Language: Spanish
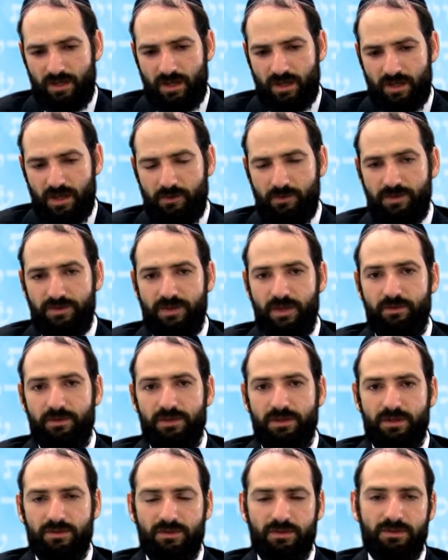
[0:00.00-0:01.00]
a, cabo esa
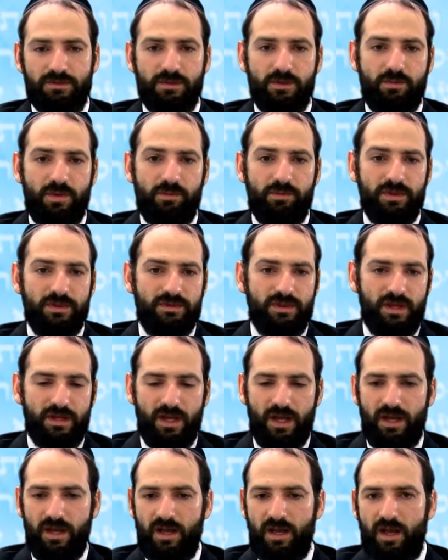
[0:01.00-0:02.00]
vida, entonces va a empezar
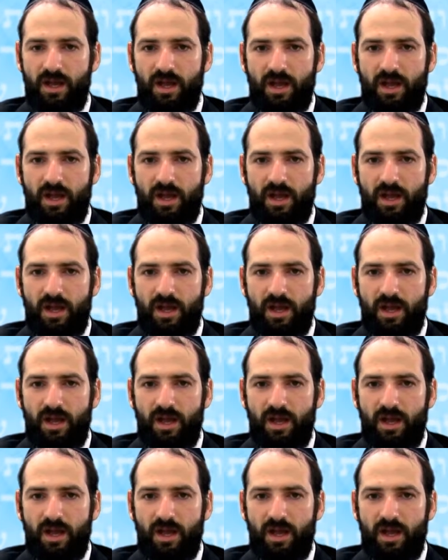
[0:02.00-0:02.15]
a,